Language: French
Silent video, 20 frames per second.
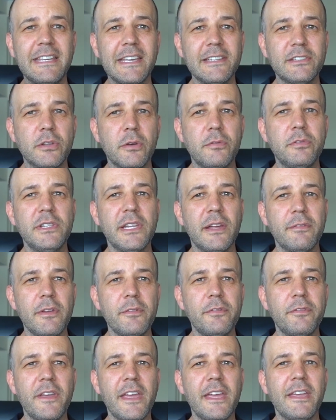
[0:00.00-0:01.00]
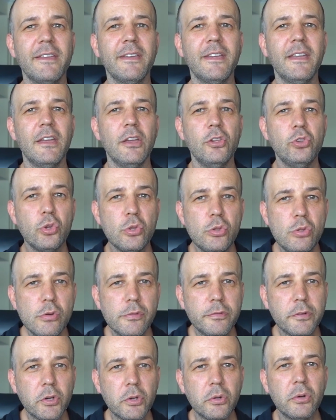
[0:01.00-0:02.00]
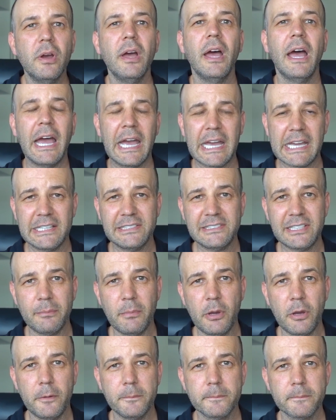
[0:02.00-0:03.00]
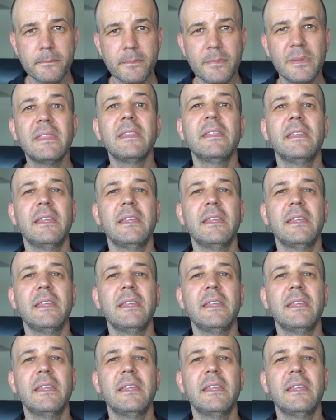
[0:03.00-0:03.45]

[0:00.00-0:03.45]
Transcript: qu'est-ce que vous avez fait de nouveau récemment